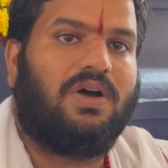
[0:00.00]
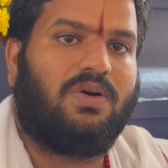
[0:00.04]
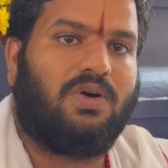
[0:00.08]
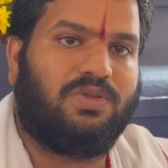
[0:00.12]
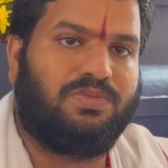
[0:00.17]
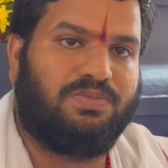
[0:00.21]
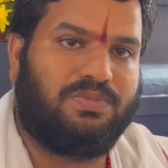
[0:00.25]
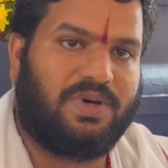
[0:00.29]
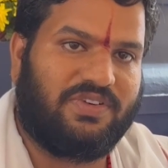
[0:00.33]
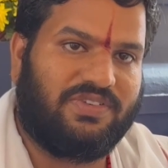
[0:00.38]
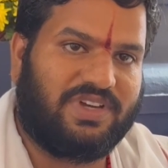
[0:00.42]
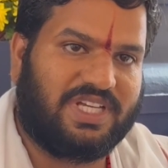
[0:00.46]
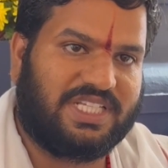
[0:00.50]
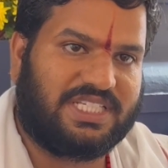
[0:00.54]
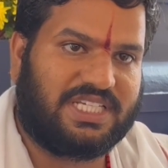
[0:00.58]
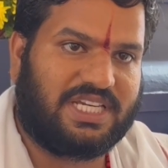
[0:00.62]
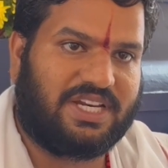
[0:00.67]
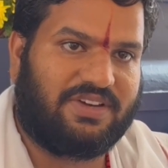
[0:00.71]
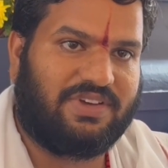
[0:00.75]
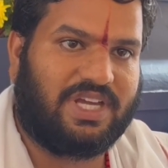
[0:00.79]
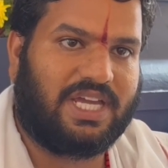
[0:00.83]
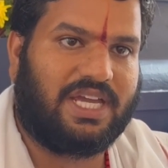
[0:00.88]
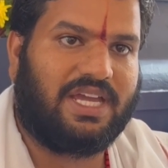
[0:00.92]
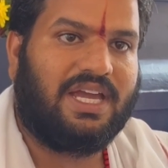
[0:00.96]

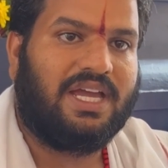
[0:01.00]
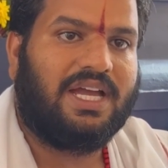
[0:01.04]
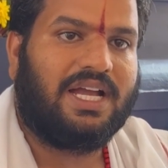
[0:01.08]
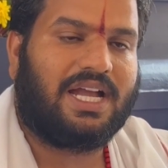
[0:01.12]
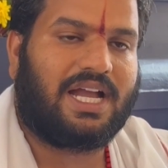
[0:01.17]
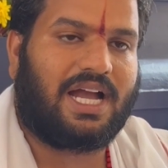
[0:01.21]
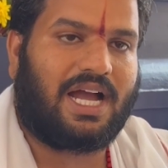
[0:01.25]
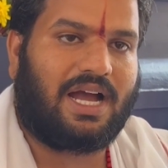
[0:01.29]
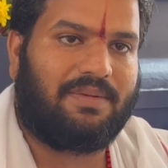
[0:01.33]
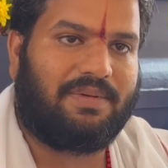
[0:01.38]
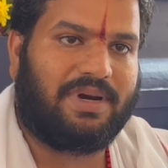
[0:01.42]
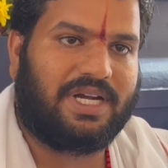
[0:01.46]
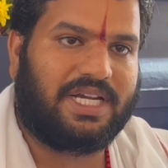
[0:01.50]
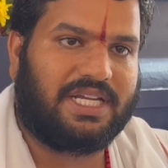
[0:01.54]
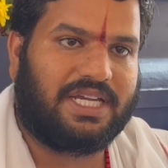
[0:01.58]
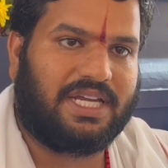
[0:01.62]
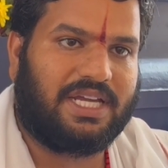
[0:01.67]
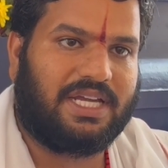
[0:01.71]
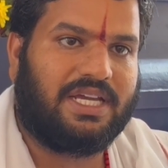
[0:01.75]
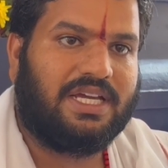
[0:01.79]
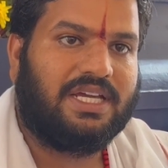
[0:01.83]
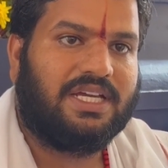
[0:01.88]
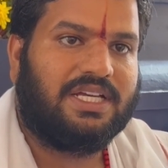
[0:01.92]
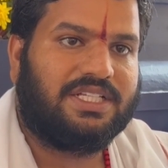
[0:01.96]
ఉద్భవించినవి కాబట్టి
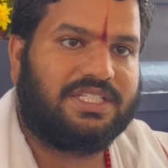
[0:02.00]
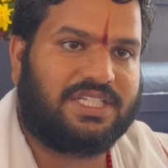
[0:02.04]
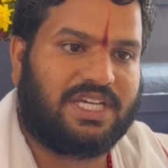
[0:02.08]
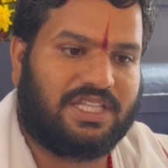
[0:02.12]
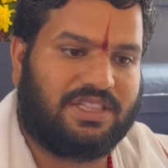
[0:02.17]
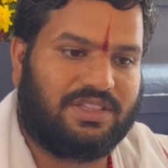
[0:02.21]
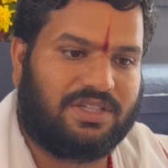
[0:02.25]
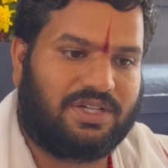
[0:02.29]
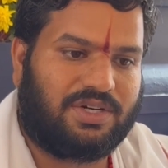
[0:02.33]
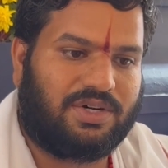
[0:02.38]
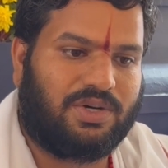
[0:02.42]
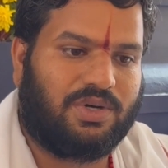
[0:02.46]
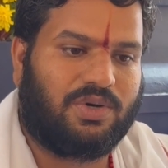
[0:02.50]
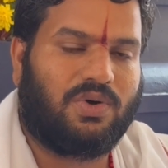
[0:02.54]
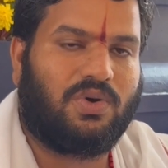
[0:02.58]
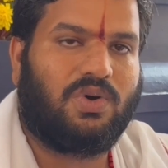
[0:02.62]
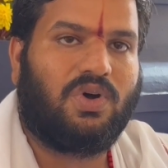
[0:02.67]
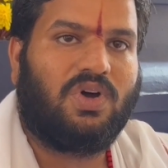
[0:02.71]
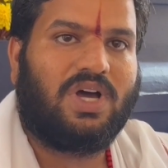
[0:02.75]
చంద్రుడు